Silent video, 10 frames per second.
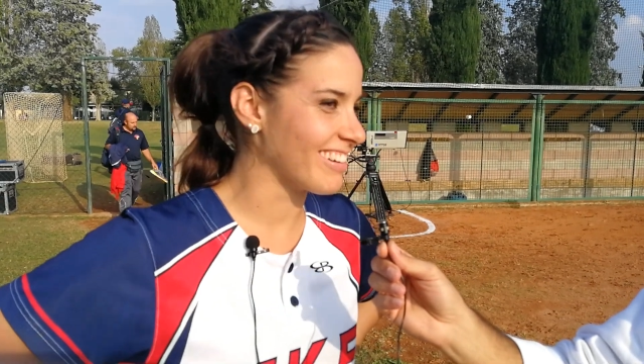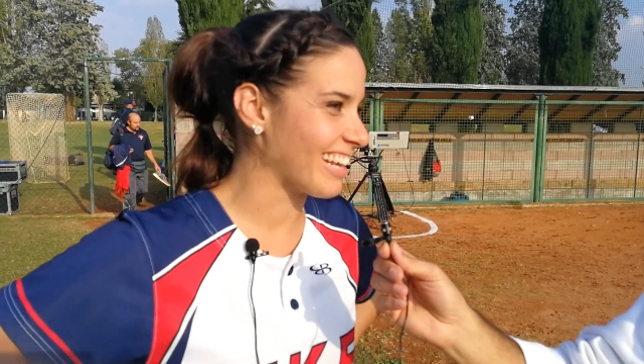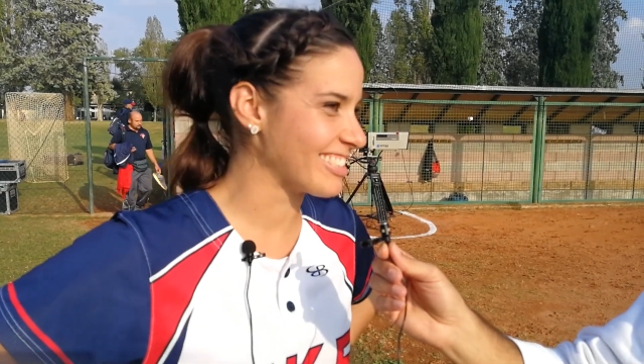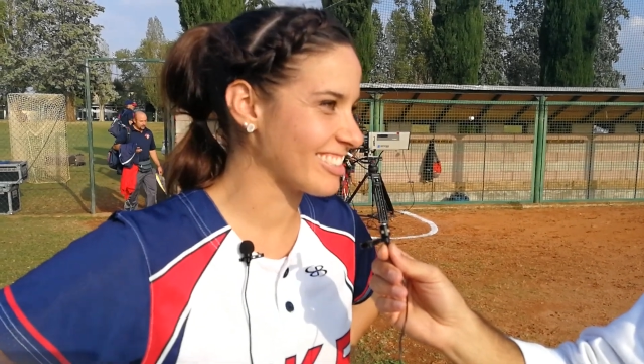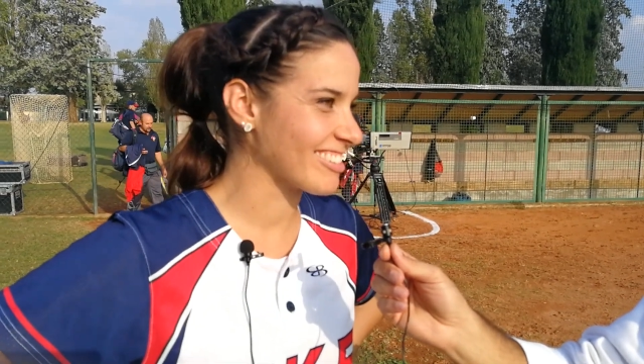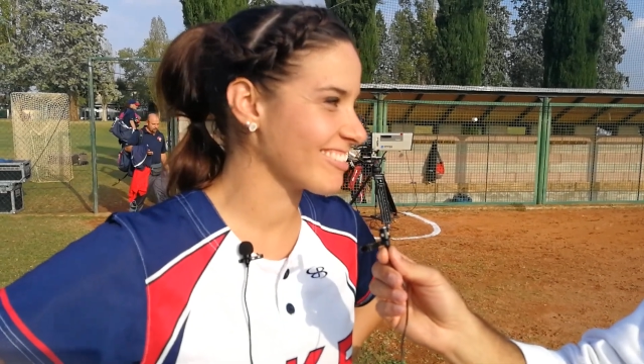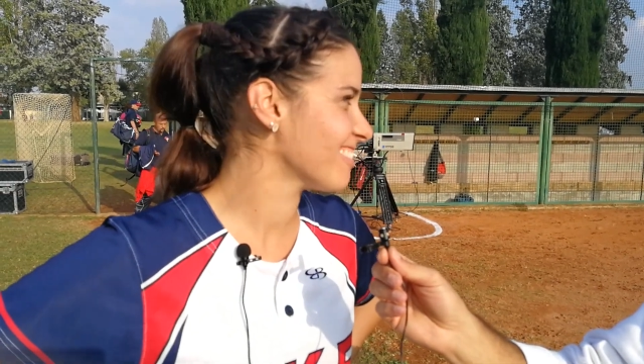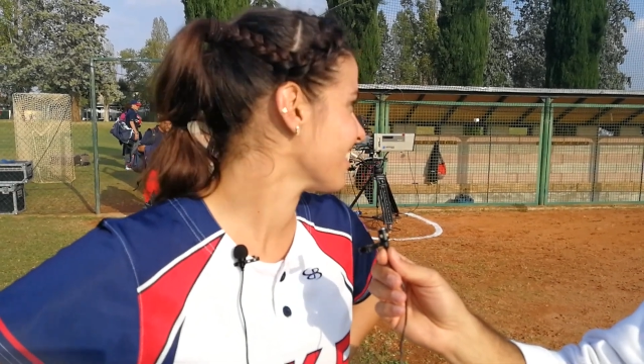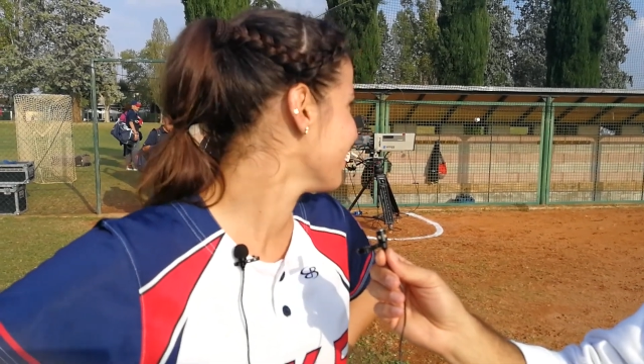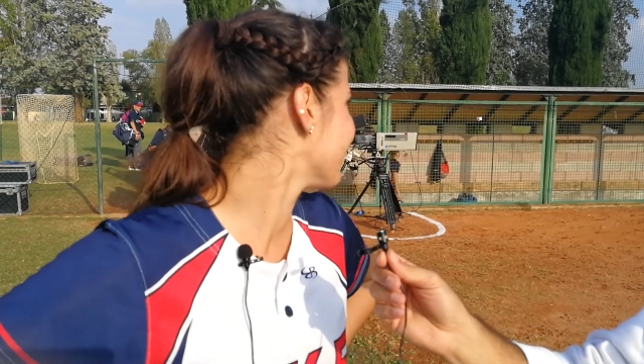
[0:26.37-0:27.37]

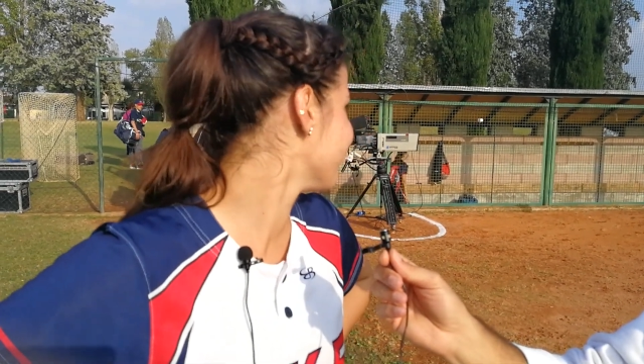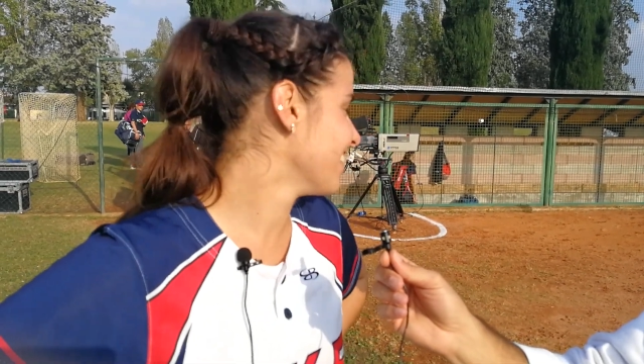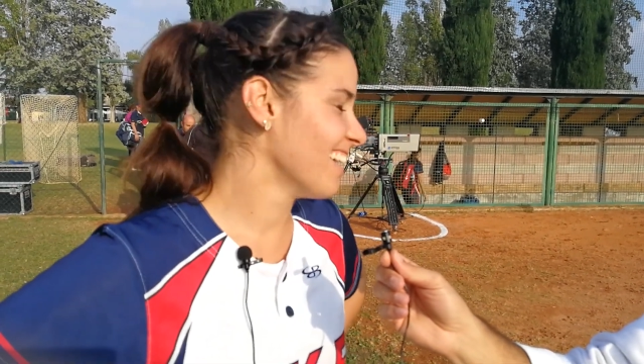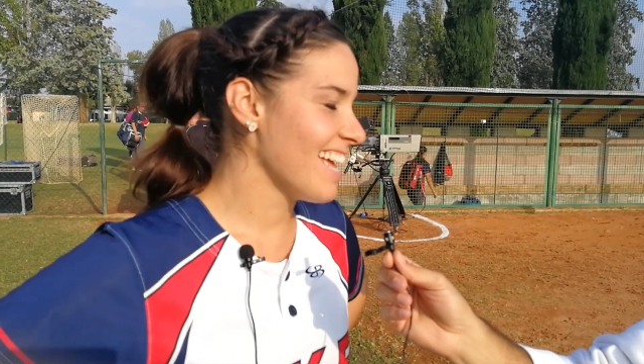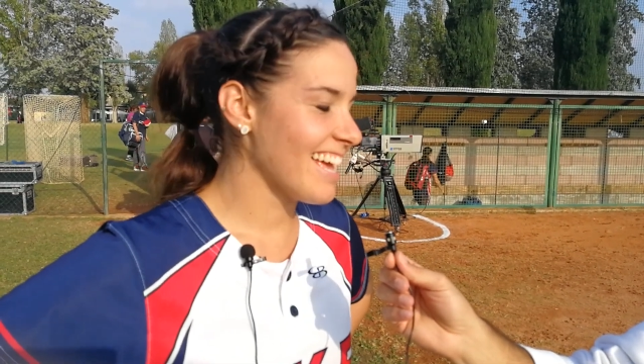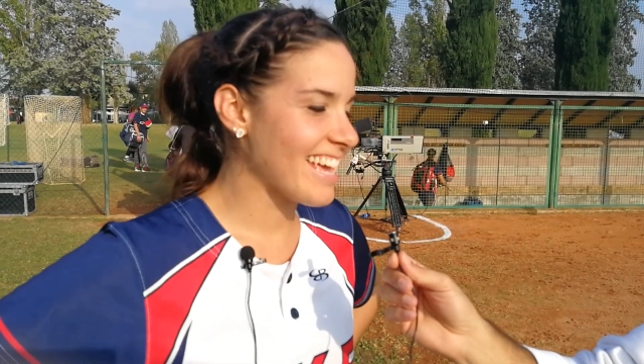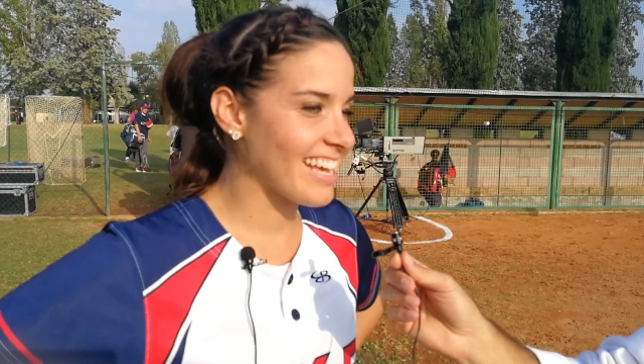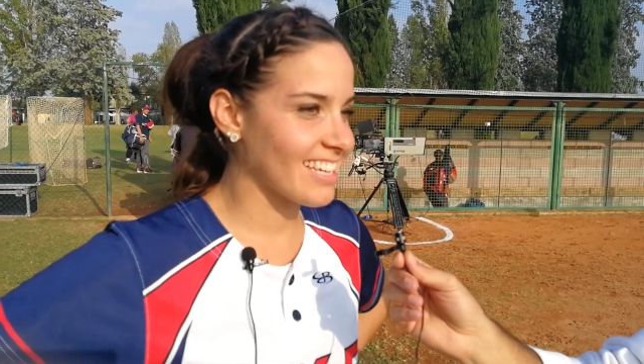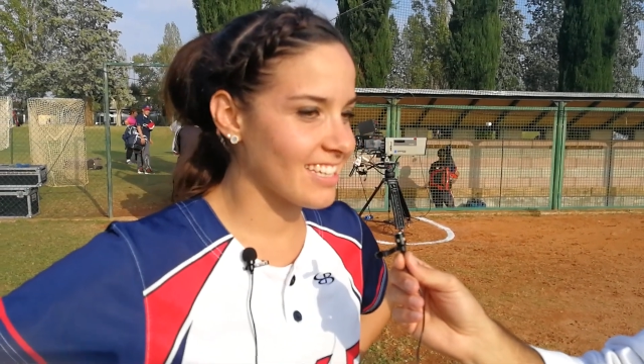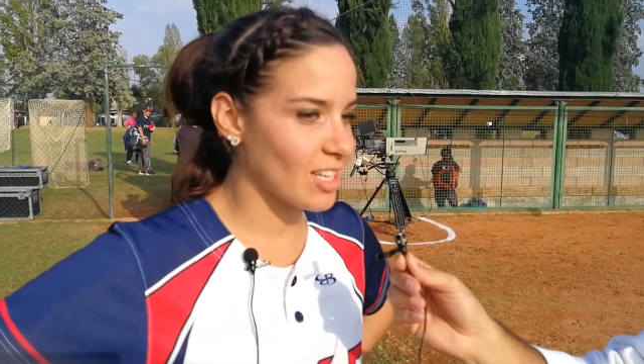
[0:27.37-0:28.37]
lanciatore
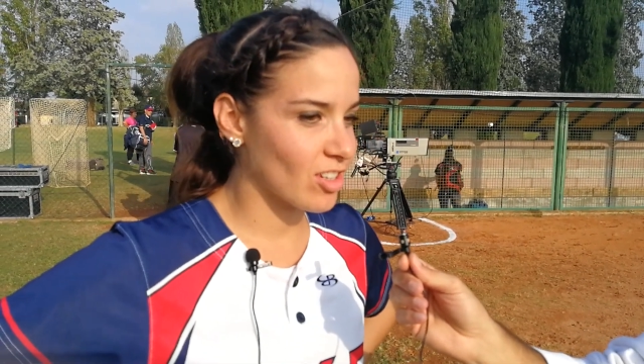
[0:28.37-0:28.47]
e